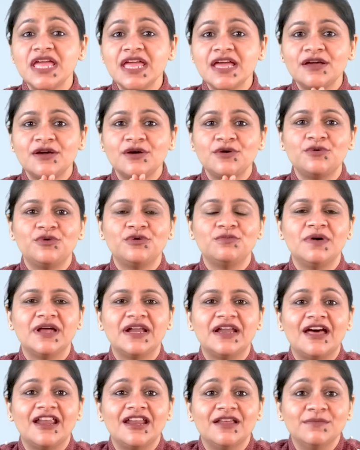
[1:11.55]
एक करोड़
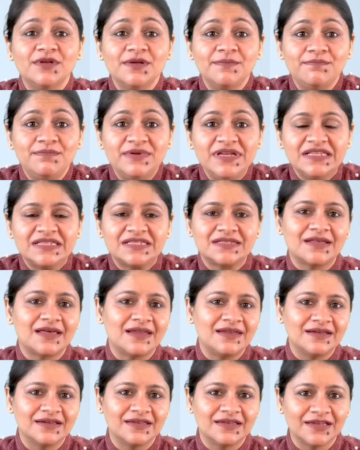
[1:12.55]
बनाने में बीस
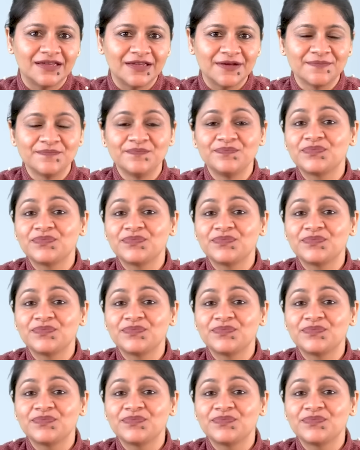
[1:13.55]
साल लगेंगे